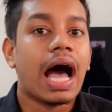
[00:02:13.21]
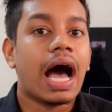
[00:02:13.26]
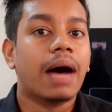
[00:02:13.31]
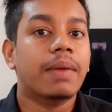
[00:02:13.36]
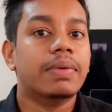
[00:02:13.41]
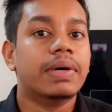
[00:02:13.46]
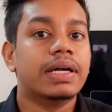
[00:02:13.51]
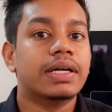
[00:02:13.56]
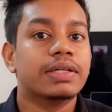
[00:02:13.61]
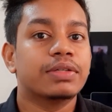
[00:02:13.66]

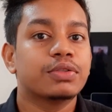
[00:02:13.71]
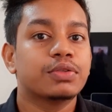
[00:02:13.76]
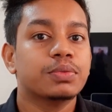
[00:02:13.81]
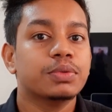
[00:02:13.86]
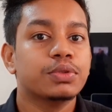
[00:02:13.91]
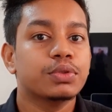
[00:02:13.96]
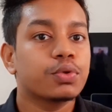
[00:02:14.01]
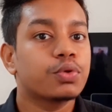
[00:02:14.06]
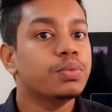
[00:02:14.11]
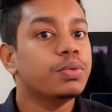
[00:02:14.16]
আবার তুমি
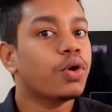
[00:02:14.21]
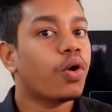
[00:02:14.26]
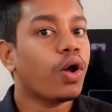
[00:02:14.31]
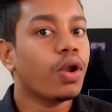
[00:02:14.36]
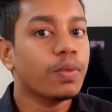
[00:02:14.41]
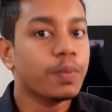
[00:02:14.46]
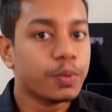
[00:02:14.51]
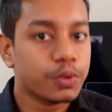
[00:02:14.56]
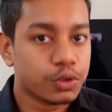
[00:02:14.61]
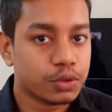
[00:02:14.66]
যদি খুবই
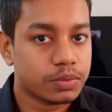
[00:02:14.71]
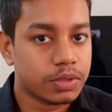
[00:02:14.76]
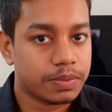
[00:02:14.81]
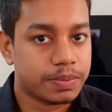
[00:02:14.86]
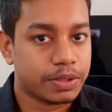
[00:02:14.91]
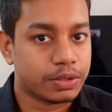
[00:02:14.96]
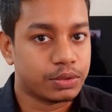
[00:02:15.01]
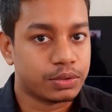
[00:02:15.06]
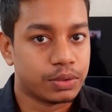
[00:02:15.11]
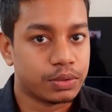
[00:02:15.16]
অল্প সময়
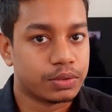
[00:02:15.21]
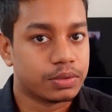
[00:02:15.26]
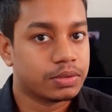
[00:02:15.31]
পাচ্ছ